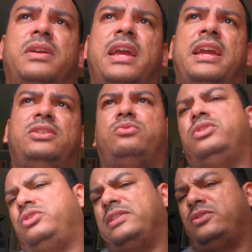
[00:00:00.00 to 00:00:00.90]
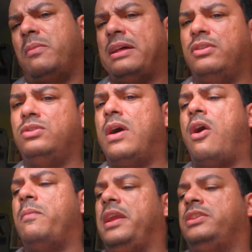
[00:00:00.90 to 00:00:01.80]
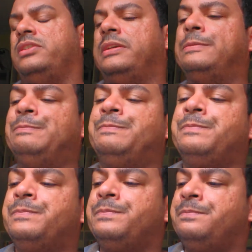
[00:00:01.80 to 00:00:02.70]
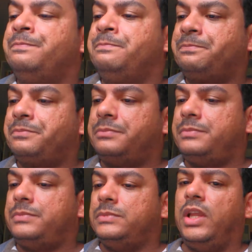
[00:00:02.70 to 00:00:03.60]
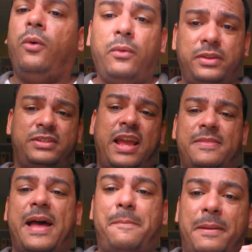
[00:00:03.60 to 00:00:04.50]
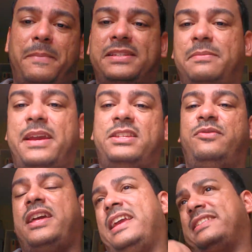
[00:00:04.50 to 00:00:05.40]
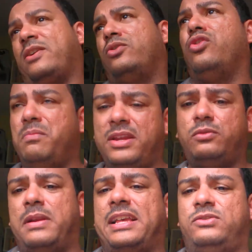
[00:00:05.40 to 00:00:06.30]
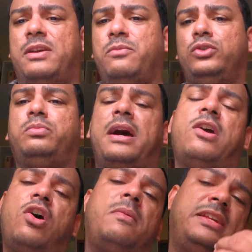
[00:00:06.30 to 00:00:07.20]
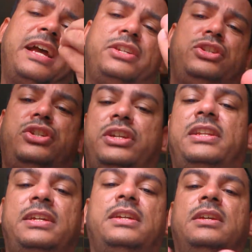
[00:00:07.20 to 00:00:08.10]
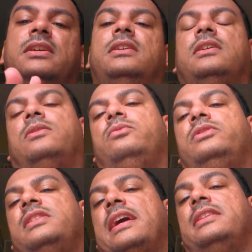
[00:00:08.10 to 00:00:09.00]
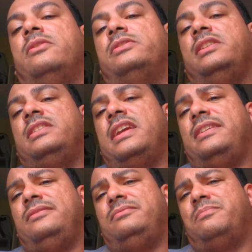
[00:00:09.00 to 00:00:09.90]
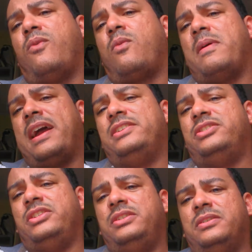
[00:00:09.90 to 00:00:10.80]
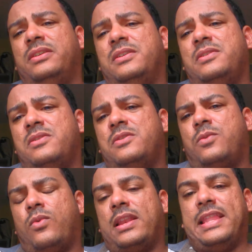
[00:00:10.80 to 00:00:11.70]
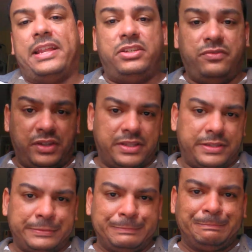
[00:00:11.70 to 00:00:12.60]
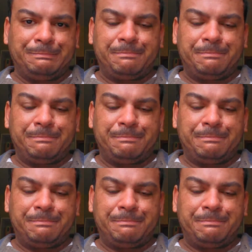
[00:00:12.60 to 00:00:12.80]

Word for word: é, isso é somado anualmente, né? Então já dá para perceber a diferença. A economia do Brasil é muito maior, mas na Argentina os cidadãos ele tem um pouco mais de qualidade de vida. Né?